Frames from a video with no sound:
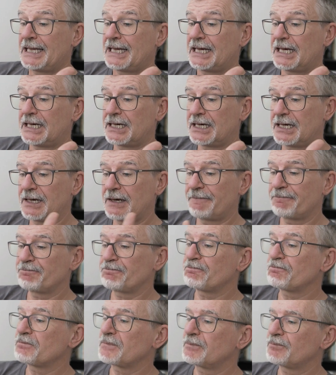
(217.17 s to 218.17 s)

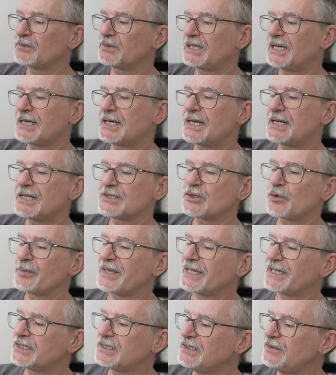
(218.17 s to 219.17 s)
Ähm, als
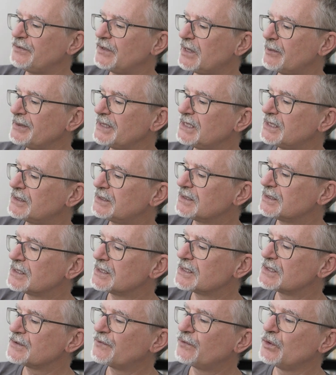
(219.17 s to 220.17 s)
Objektiv habe ich
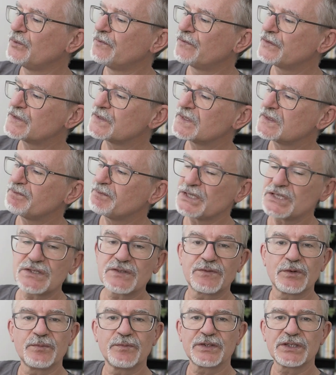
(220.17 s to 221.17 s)
das 15 bis
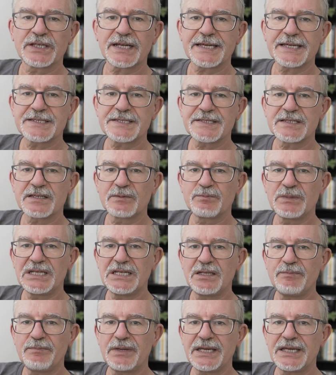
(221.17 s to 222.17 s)
35
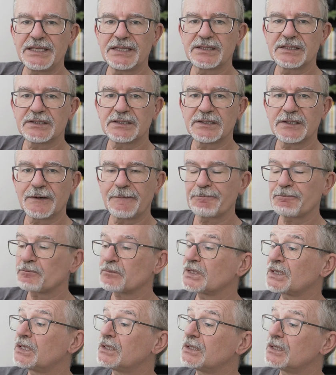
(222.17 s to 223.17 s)
mm äh,
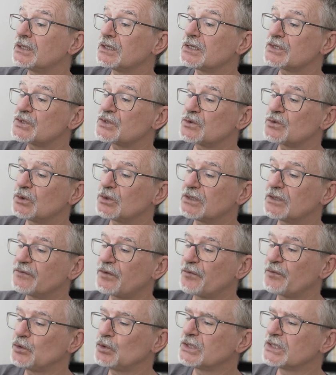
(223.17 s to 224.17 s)
zur
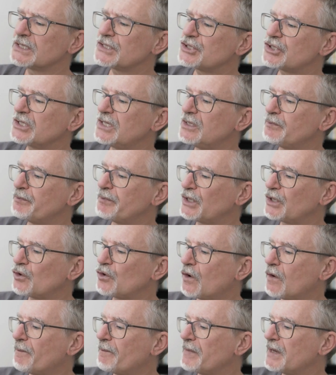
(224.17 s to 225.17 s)
Verfügung gestellt
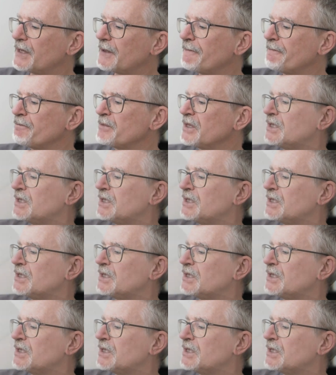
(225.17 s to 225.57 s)
bekommen.